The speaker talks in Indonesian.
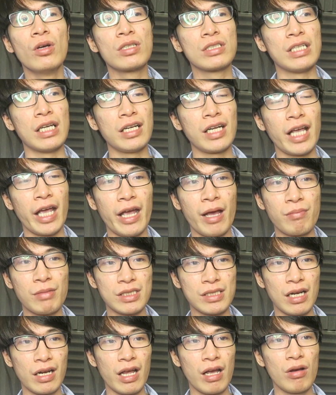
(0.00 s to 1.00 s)
Jadi kayak
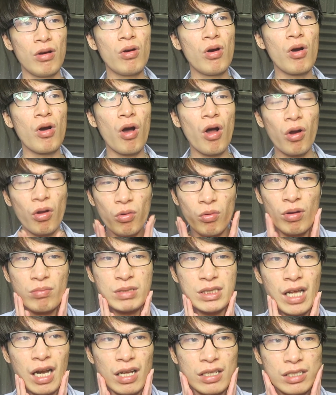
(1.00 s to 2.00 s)
misalnya, oh kalau gue
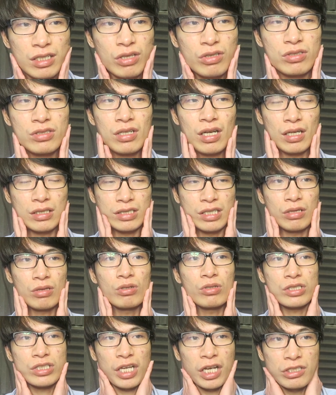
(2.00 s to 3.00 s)
misalnya ke
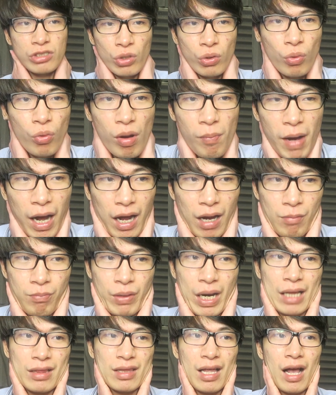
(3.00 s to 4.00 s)
situ schedule gue bakal
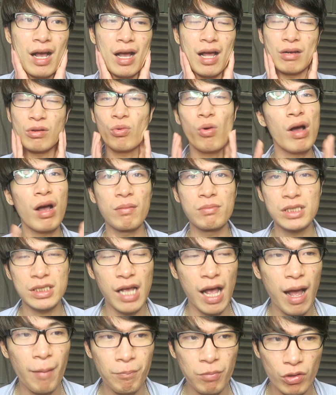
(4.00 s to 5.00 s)
berantakan gue nggak
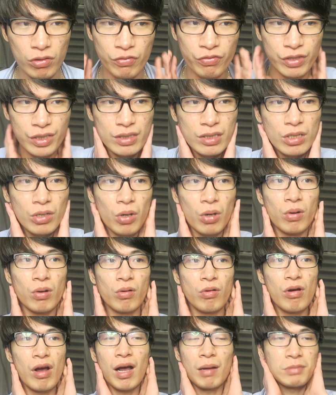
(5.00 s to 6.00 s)
bisa upload
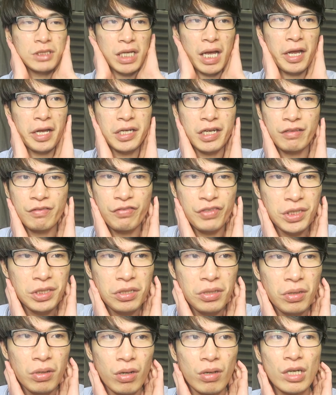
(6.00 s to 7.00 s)
video gue nggak bisa edit
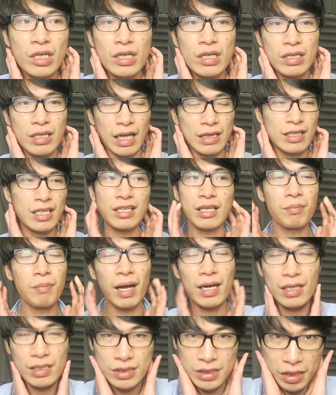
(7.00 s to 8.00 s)
video nanti
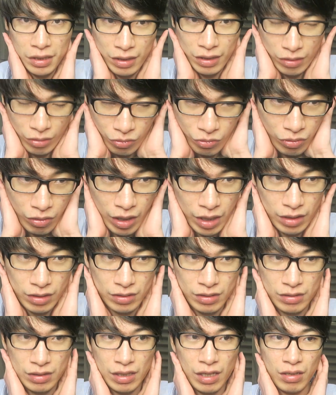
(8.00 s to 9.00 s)
gimana channel gue
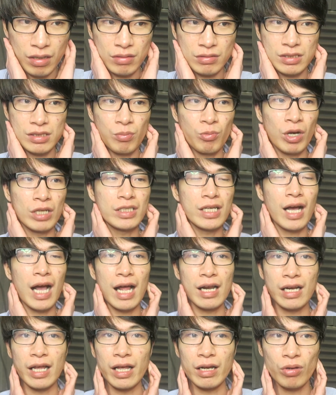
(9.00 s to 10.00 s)
Ter semuanya
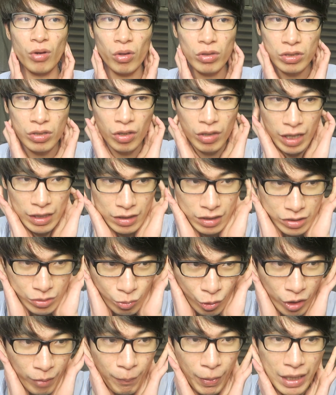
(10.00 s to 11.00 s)
nggak ada yang nonton nanti
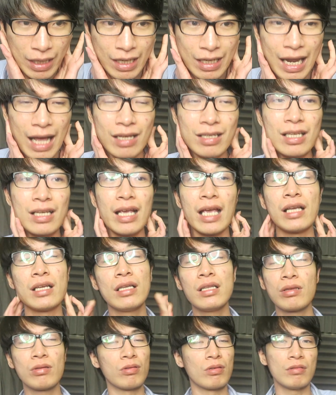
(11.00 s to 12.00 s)
semuanya pada nagi kayak
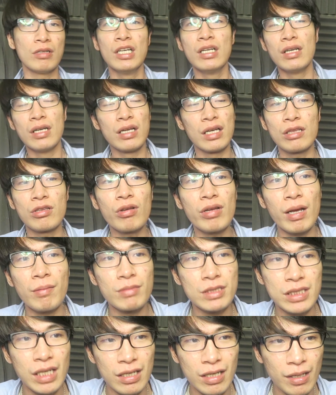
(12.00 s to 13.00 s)
gitu itu yang
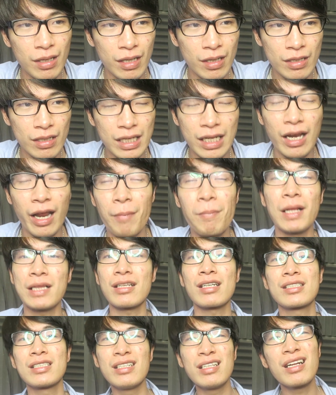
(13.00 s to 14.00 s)
menjadi dilema
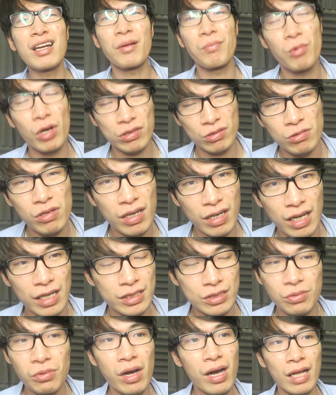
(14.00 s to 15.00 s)
tersendiri buat gue
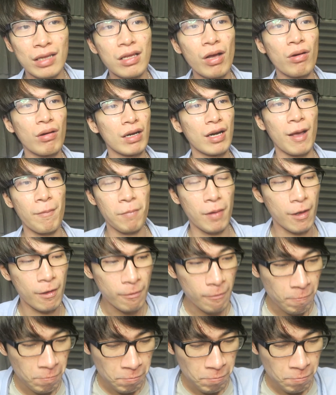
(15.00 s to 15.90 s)
guys gue nggak tahu kenapa